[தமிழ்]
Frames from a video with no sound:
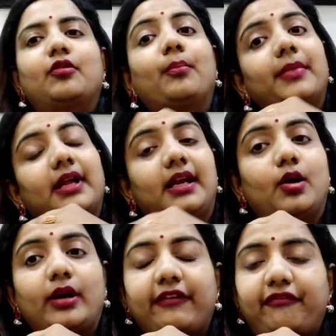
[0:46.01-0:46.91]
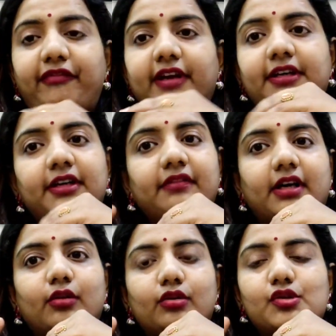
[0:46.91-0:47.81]
ரொம்ப நல்ல ஒரு
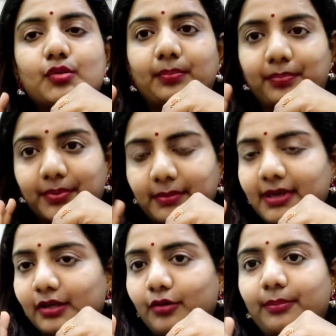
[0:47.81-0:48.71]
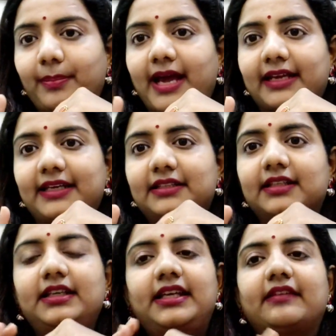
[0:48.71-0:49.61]
எஃபெக்டிவான ஒரு சூப்பர்வான ஒரு பேக்
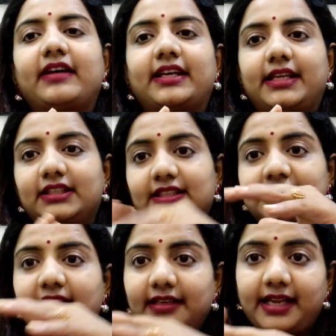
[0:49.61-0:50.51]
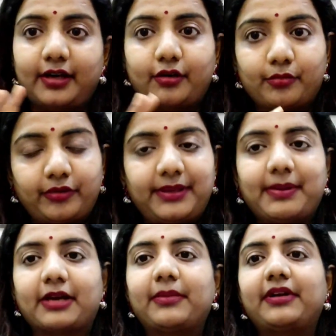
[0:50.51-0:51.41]
இது நீங்க வேற எந்த சன் டேன் ரிமூவிங்
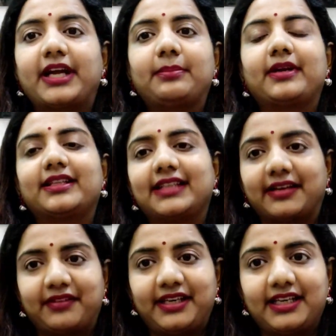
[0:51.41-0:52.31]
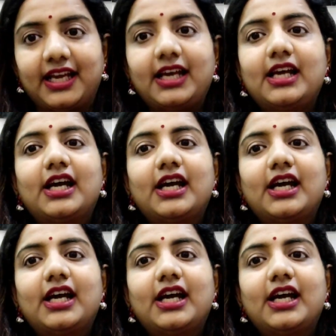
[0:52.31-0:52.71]
பேக்குமே ட்ரை பண்ண தேவையில்லை